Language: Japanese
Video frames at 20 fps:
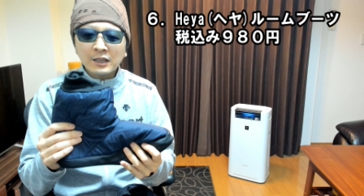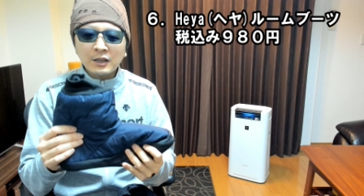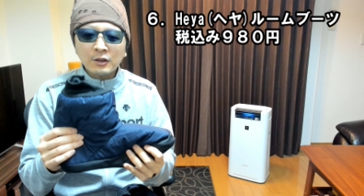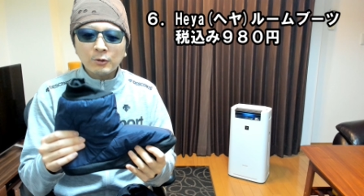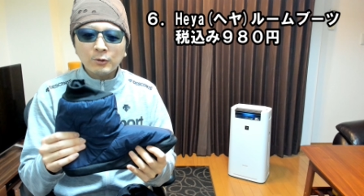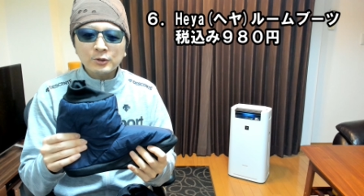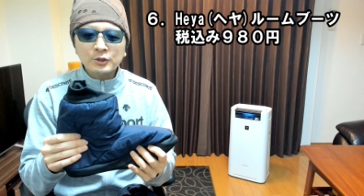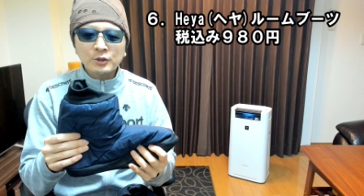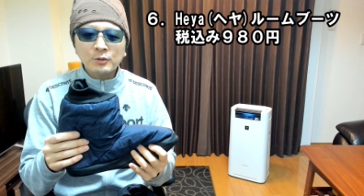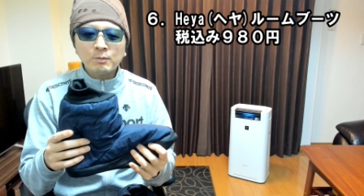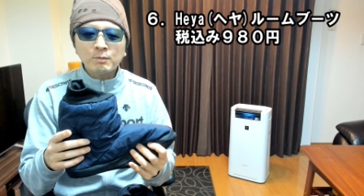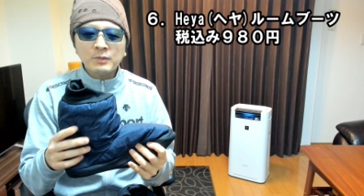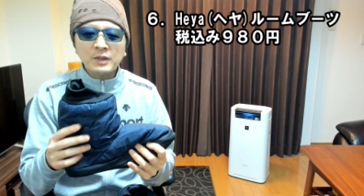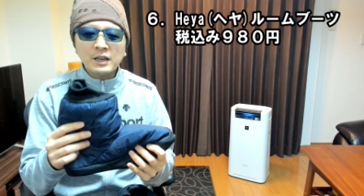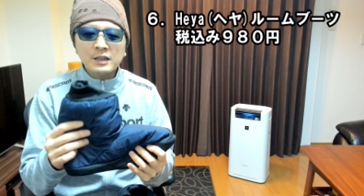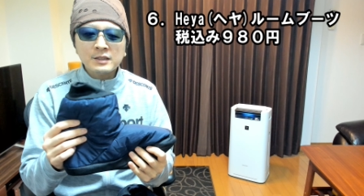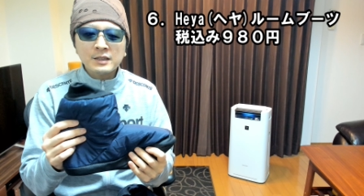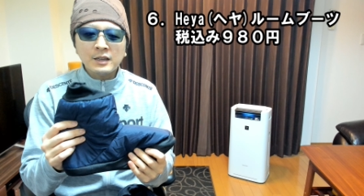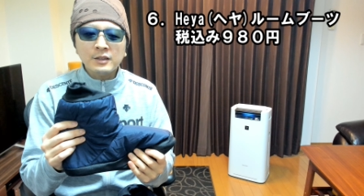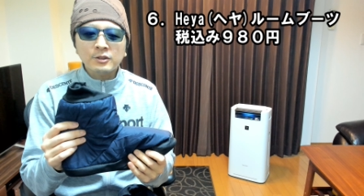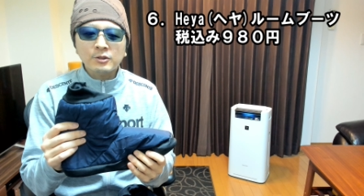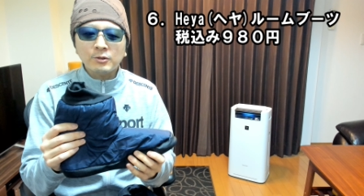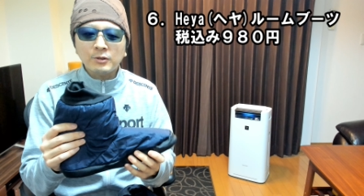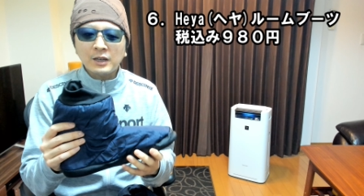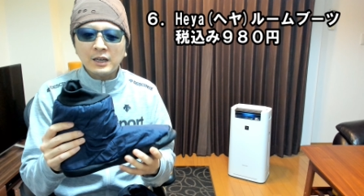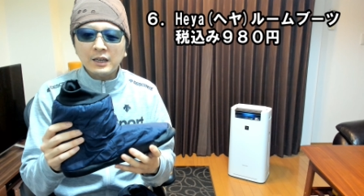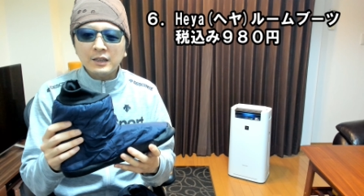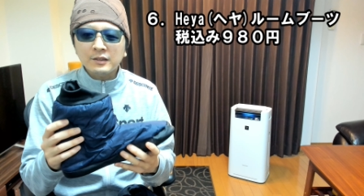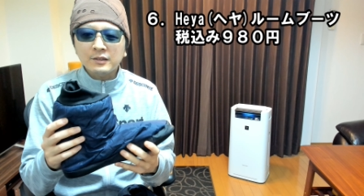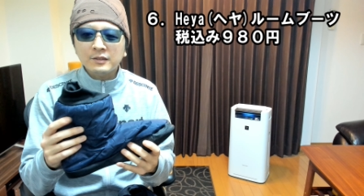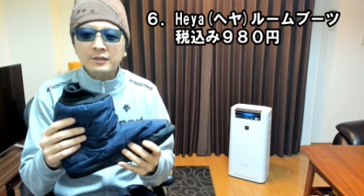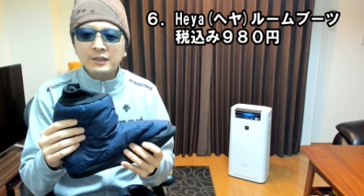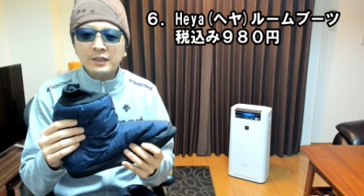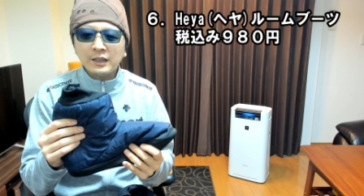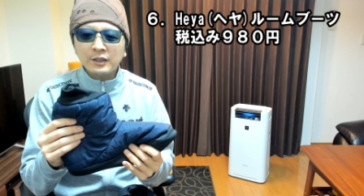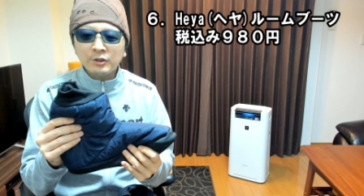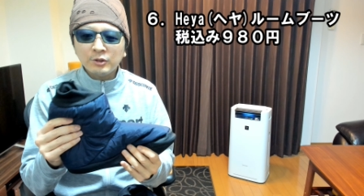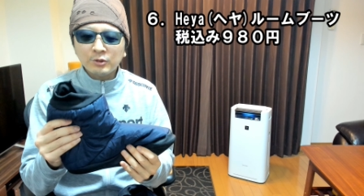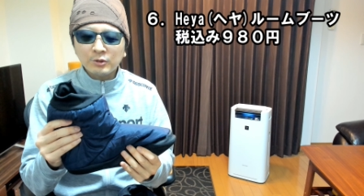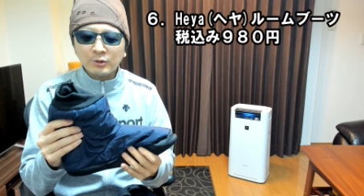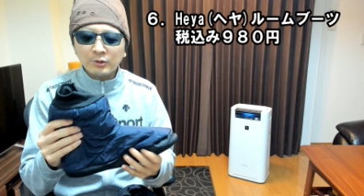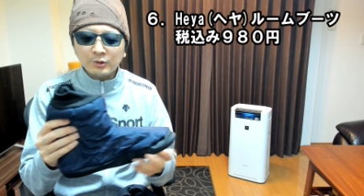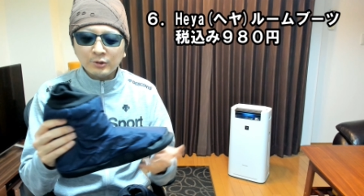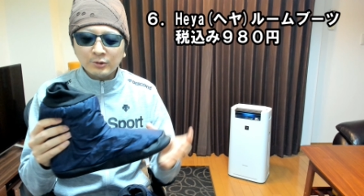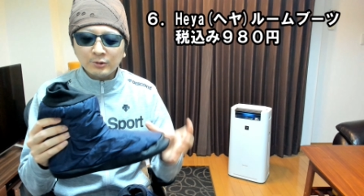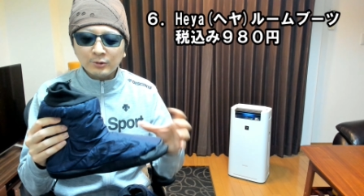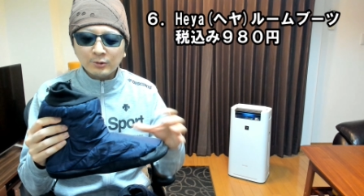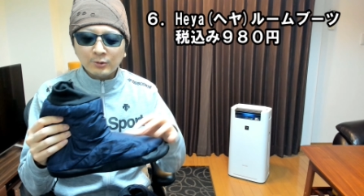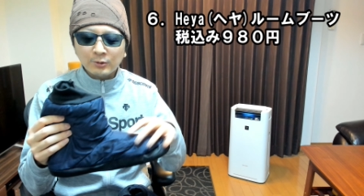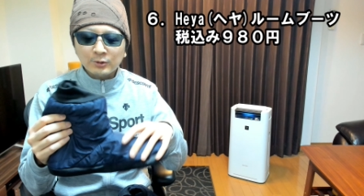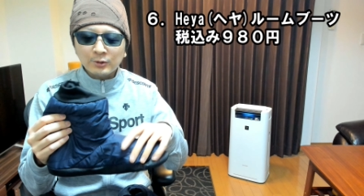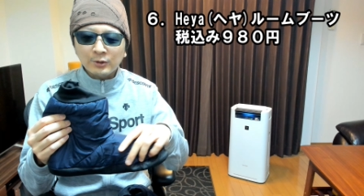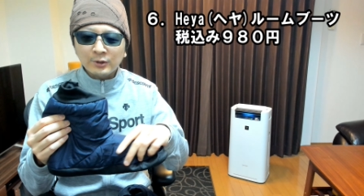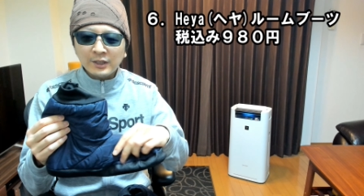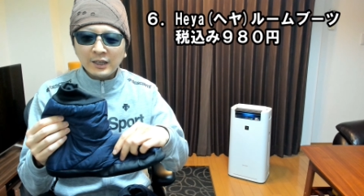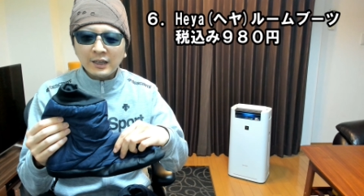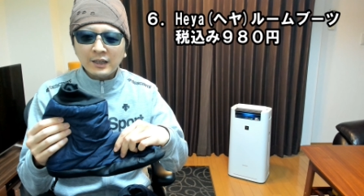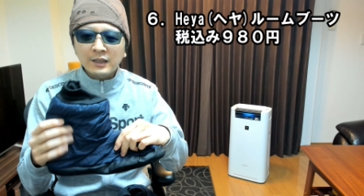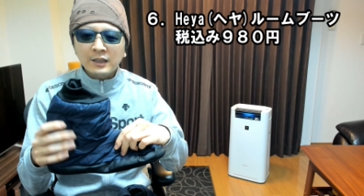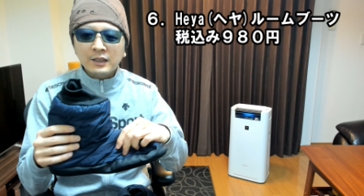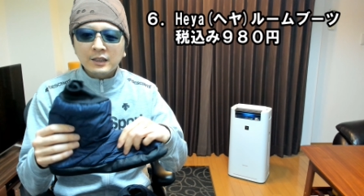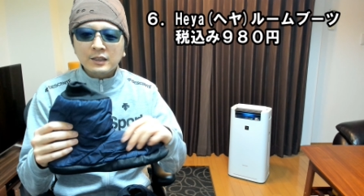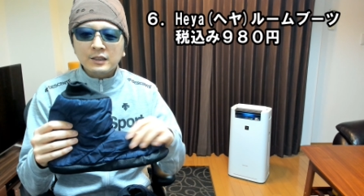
が 50% 入っているということで、